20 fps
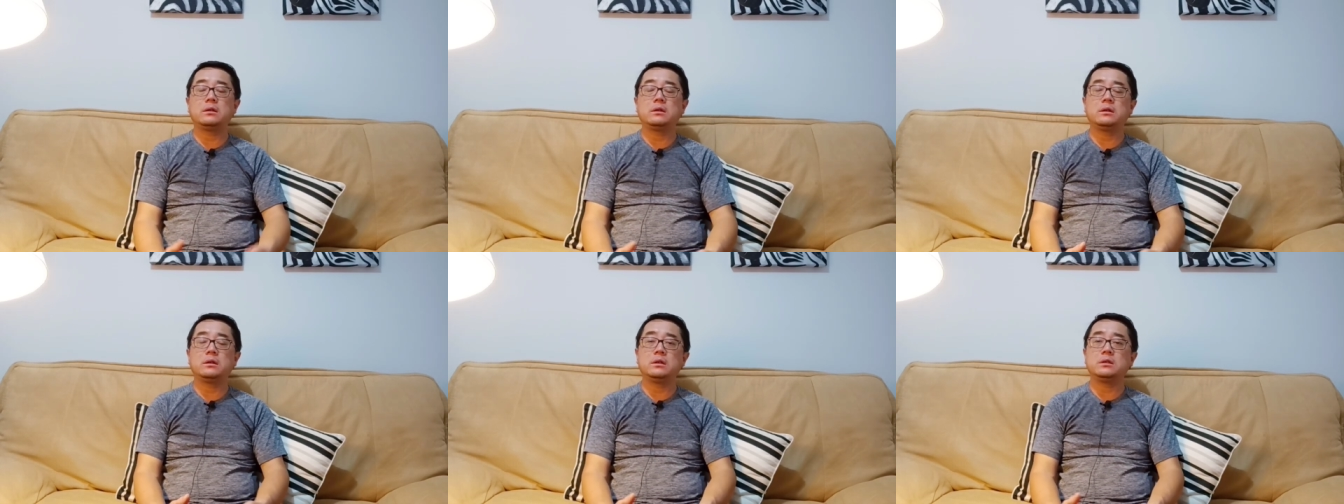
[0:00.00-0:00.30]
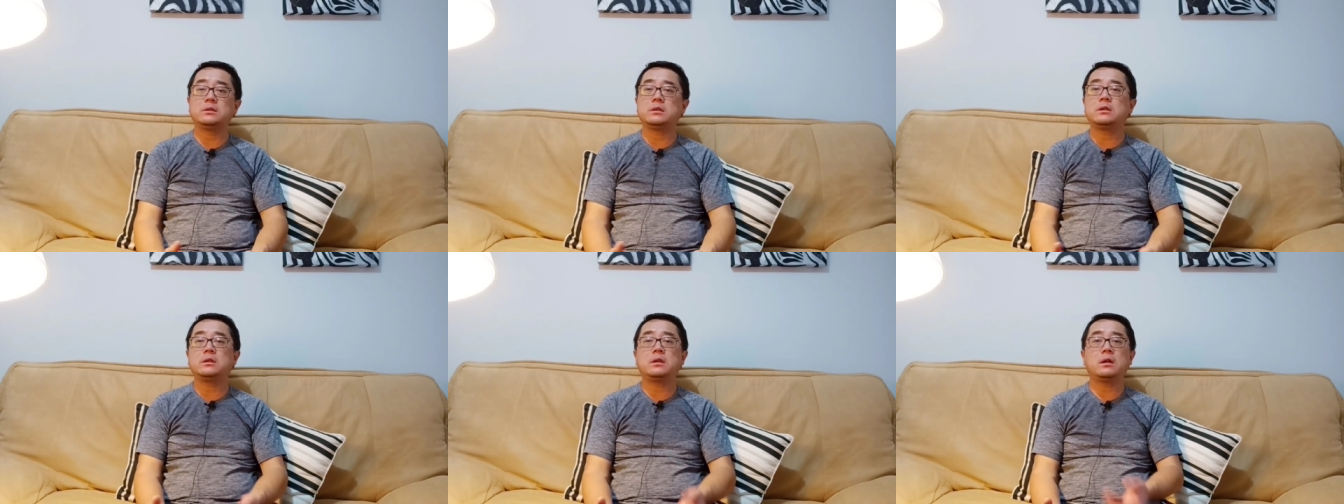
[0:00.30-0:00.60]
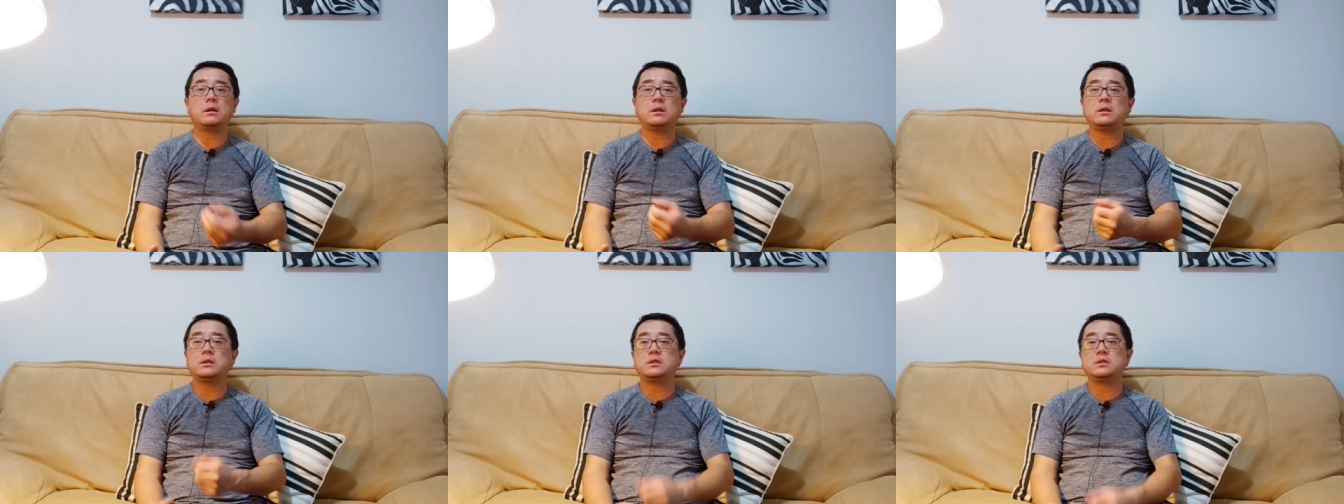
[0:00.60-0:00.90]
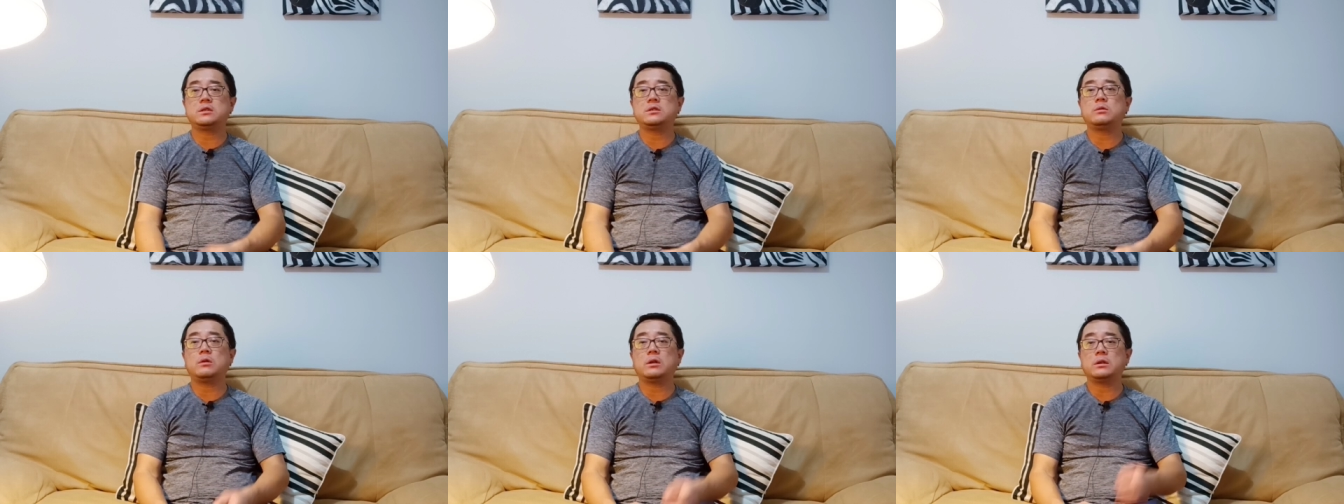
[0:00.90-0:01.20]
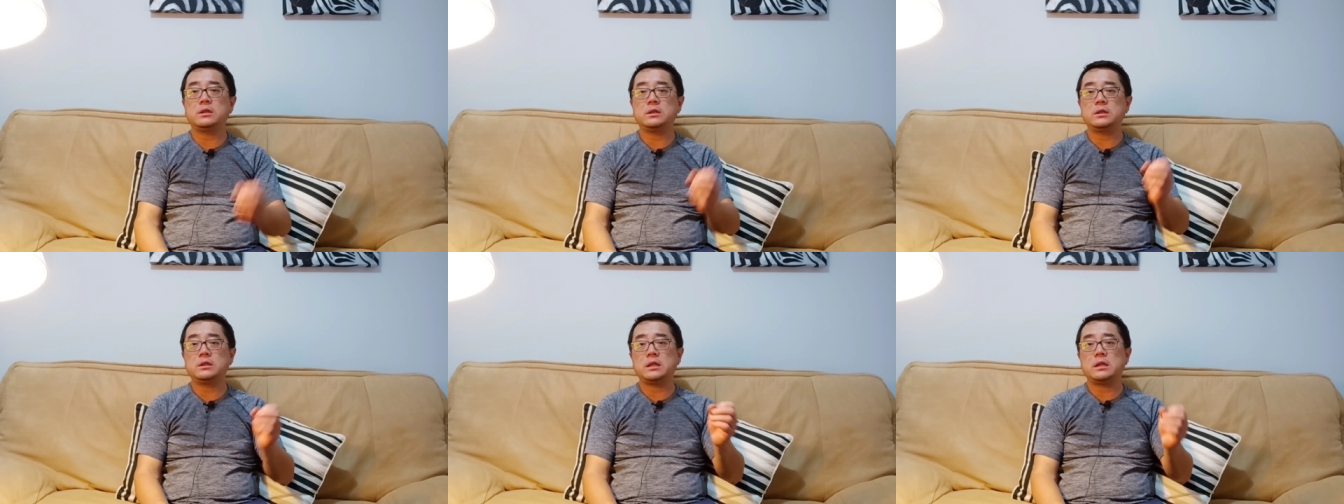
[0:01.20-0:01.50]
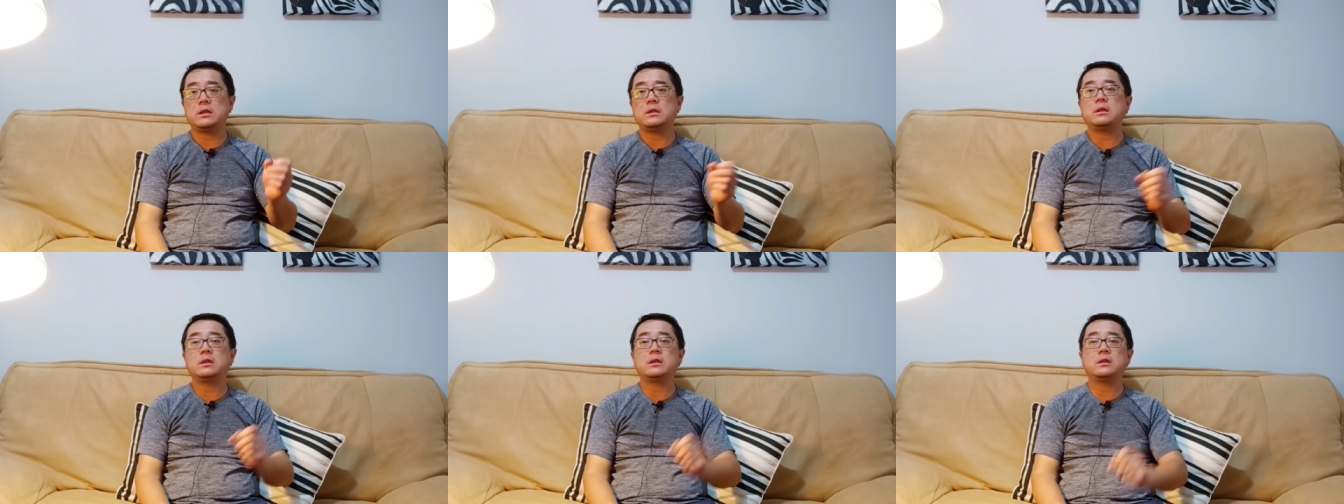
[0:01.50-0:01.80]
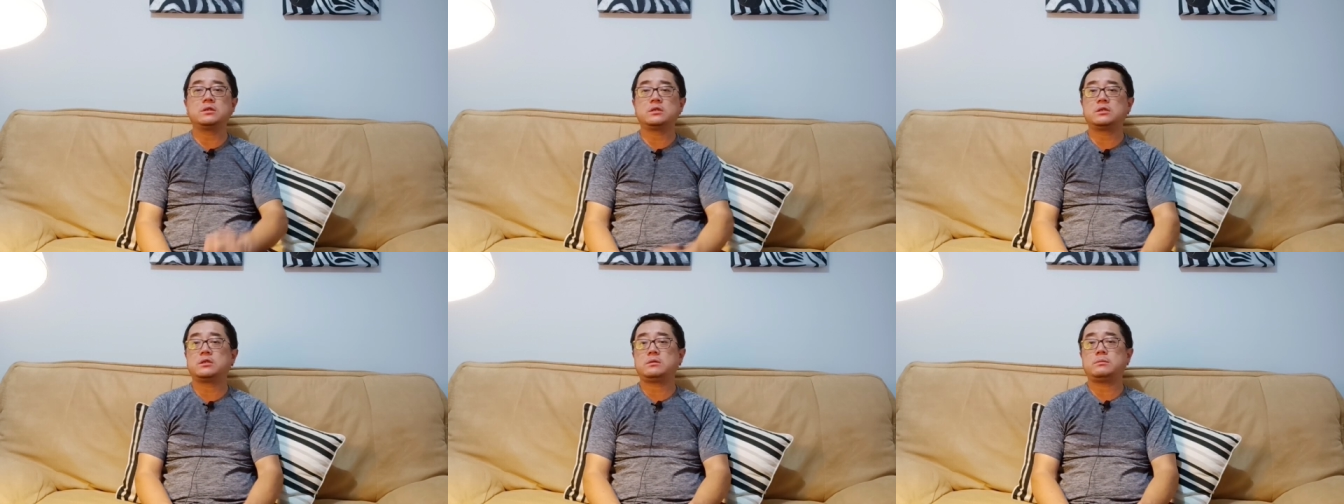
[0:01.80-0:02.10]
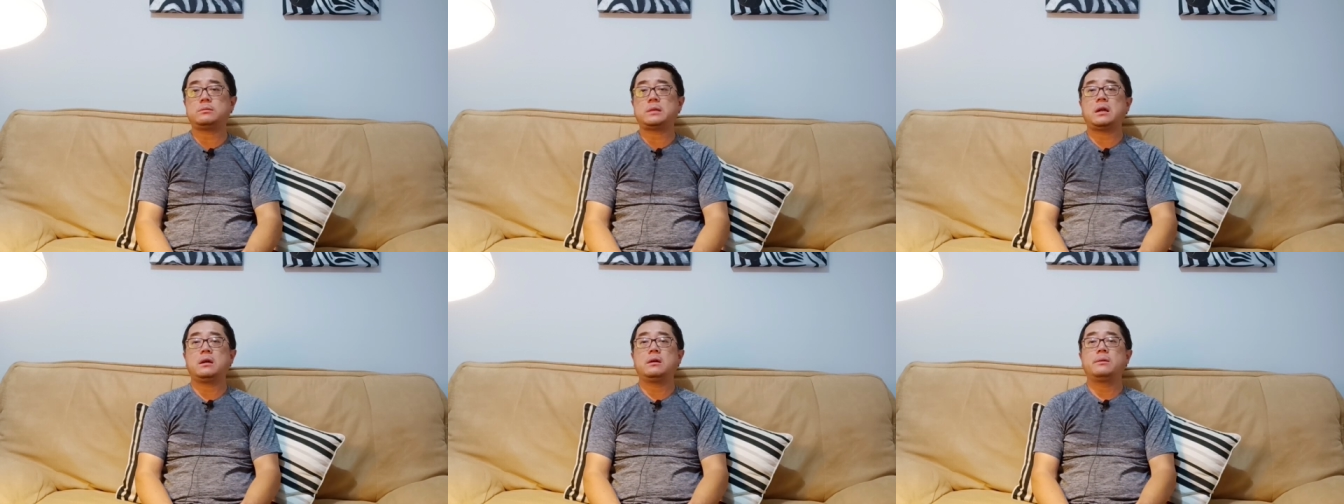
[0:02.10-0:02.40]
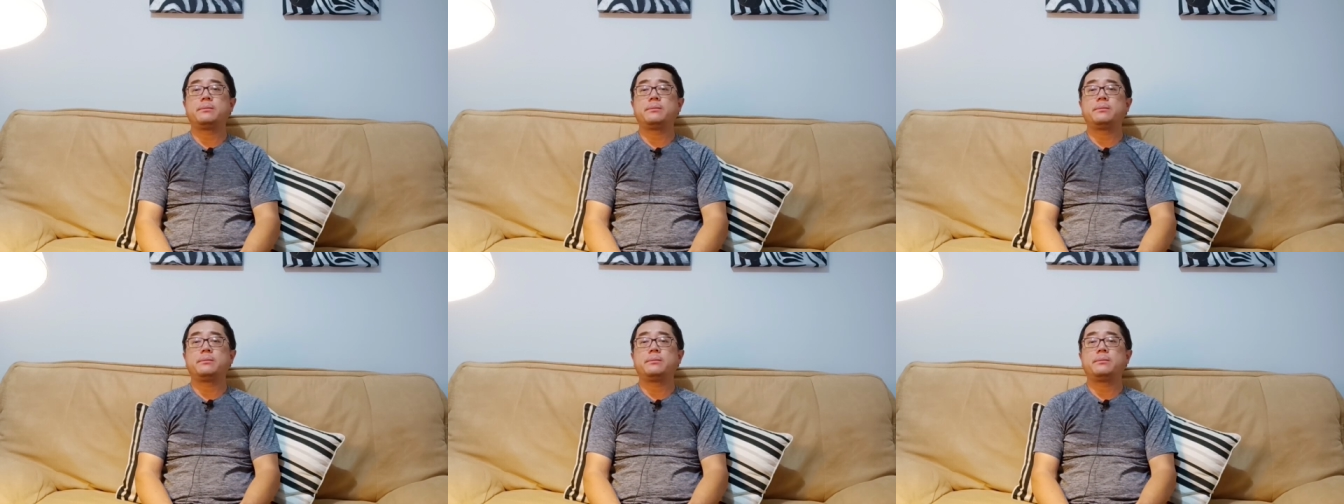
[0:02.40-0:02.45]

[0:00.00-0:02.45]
你扔掉了一个西瓜，你捡到了一个芝麻，